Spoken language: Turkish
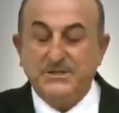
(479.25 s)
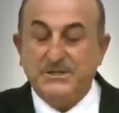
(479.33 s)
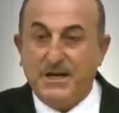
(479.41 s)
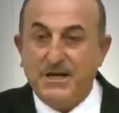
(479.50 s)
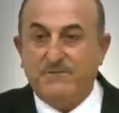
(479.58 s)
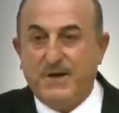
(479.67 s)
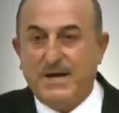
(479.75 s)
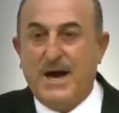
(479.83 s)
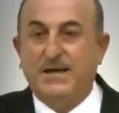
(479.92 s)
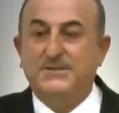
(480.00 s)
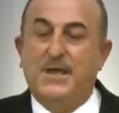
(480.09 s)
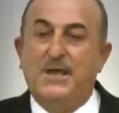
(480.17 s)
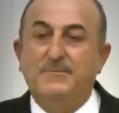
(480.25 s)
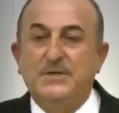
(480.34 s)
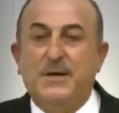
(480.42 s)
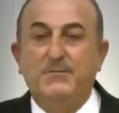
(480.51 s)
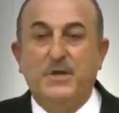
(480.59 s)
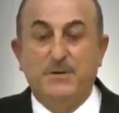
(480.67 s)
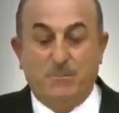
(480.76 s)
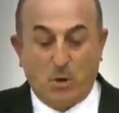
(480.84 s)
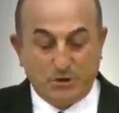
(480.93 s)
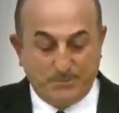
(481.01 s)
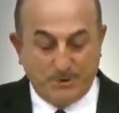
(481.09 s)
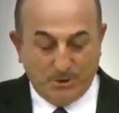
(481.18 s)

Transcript: ve şehit ve gazilerimize bir borç